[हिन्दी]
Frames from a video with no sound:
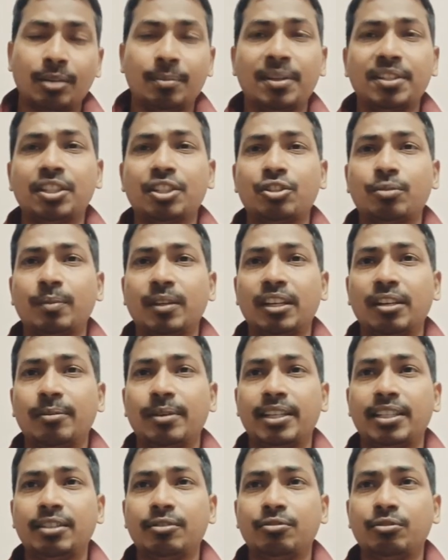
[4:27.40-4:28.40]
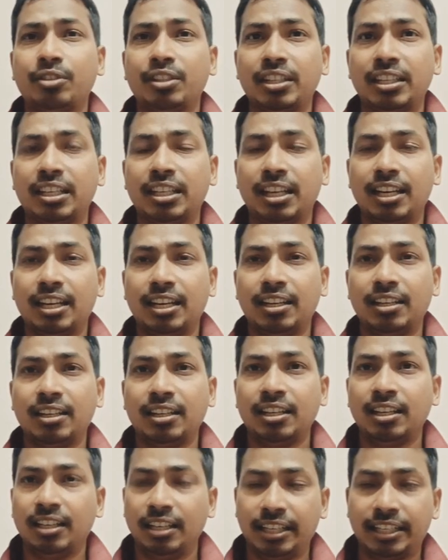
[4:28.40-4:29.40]
ज़बरदस्त बल्लेबाजी उन्होंने दिखाया
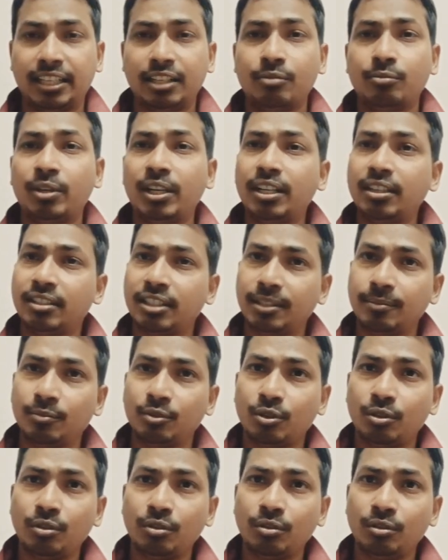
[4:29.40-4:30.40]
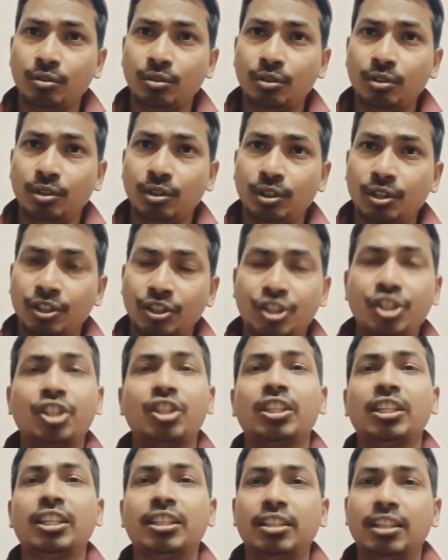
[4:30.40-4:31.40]
लेकिन वह टीम को
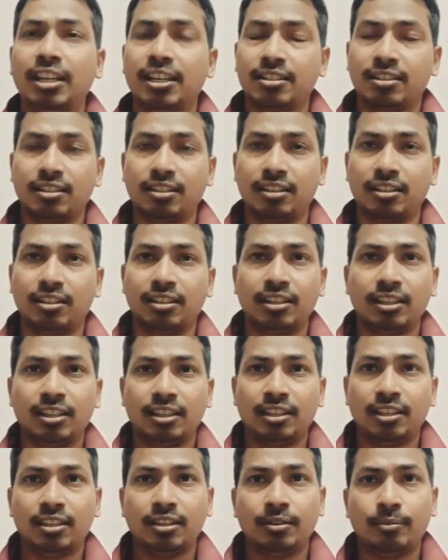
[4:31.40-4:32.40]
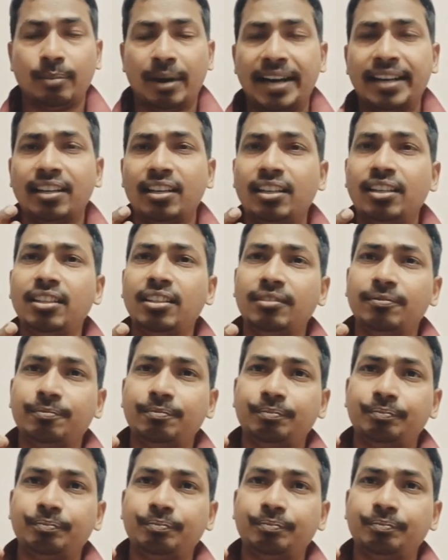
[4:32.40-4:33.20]
जीत नहीं दिला सके फाइनली